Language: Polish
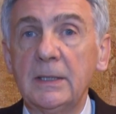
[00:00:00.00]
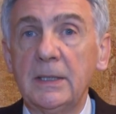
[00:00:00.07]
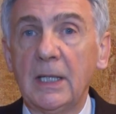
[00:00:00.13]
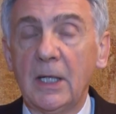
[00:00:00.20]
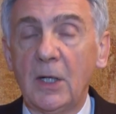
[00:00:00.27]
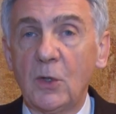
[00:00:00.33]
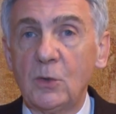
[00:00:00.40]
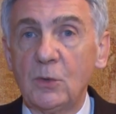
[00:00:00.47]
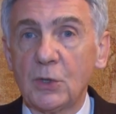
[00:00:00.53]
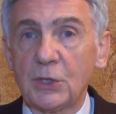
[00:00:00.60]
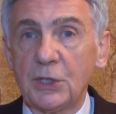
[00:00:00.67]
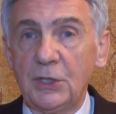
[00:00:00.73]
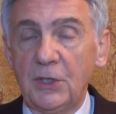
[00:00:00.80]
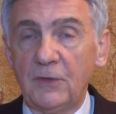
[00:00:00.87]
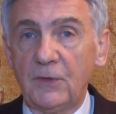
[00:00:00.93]
na
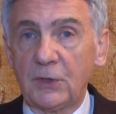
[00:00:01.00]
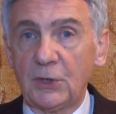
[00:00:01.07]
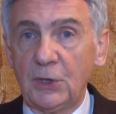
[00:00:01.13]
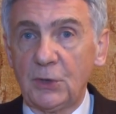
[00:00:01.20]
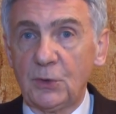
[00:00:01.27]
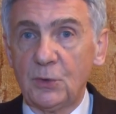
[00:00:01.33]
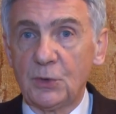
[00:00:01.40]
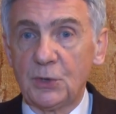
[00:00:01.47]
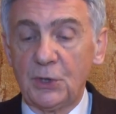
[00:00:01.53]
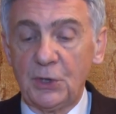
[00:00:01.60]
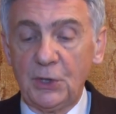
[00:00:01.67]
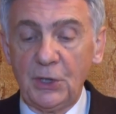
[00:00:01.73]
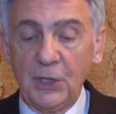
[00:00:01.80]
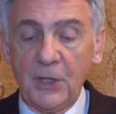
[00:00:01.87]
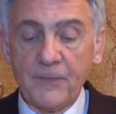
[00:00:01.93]
ogłoszenie werdyktu
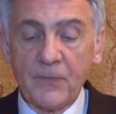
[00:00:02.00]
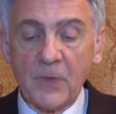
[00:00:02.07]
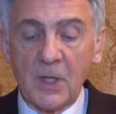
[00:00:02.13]
jury